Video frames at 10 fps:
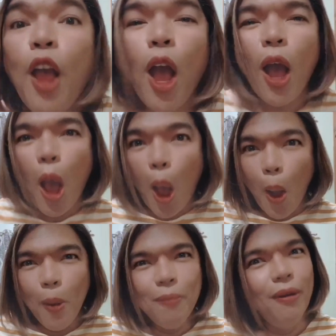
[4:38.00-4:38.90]

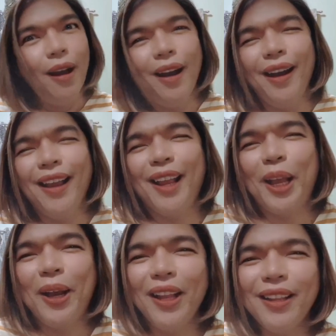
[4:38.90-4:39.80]
Oh my
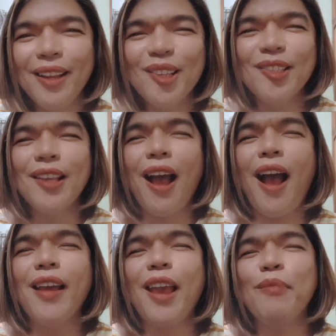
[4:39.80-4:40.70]
goodness, I
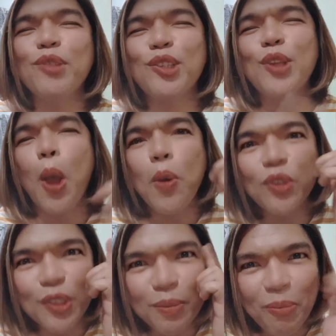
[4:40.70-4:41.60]
am so
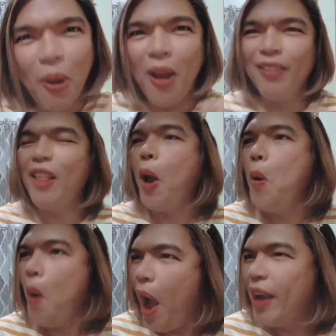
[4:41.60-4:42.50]
smart.
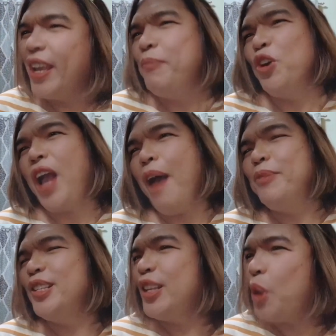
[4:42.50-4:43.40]
Tawagin mo, Gabi,
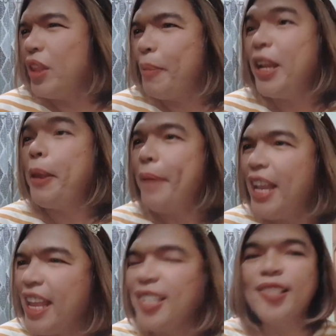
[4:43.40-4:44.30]
si Toti Marie.
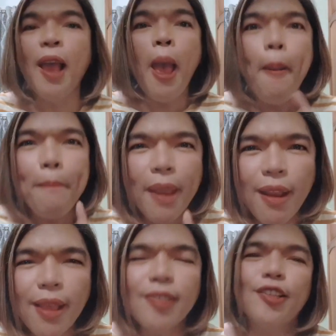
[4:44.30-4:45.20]
Bilis!
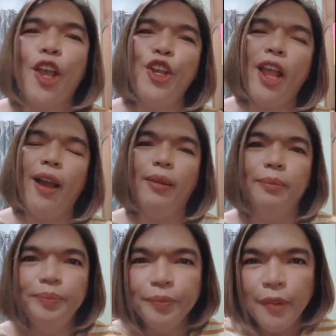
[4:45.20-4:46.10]
Bilis ngayon na!
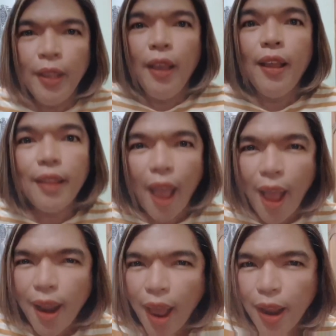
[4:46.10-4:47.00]

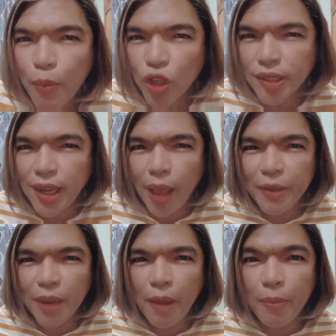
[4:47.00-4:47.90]
Naalala mo ang sinabi ni
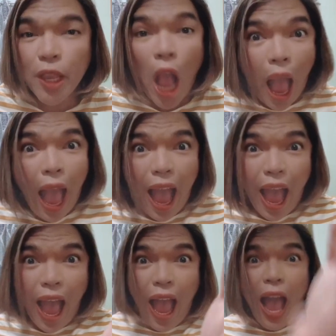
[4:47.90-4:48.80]
Bobby? Ah, ha, ha,
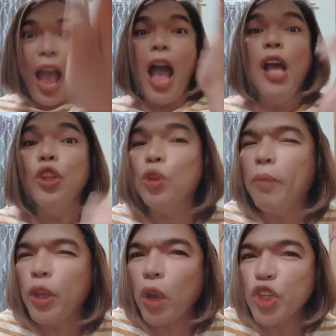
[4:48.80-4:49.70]
ha, ha!
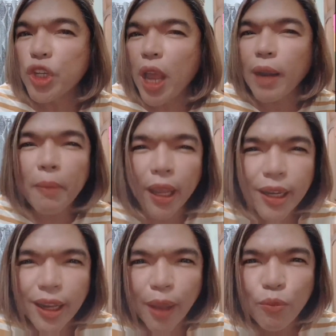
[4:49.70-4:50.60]
Sumayo ka dyan.
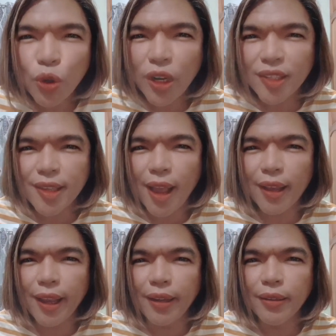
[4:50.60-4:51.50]
Makinig ka muna sa
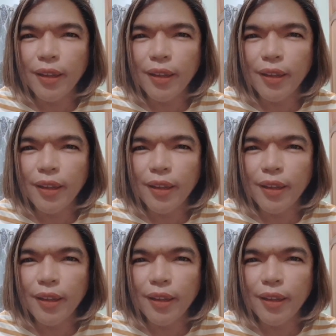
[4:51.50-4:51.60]
akin.